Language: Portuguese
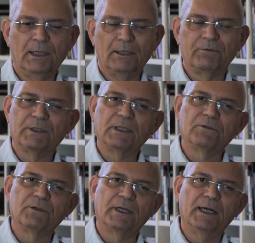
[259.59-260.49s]
eh, Figueiredo
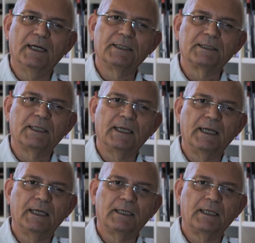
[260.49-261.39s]
Ferraz
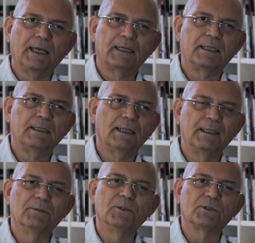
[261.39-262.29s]
é que aqui está
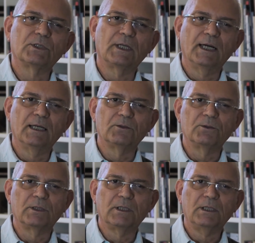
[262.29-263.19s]

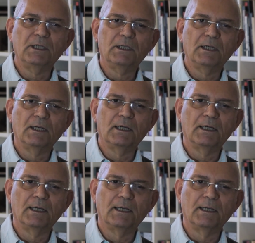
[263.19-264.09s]
demonstrado que,
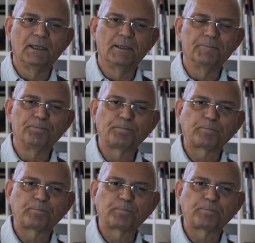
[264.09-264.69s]
ah,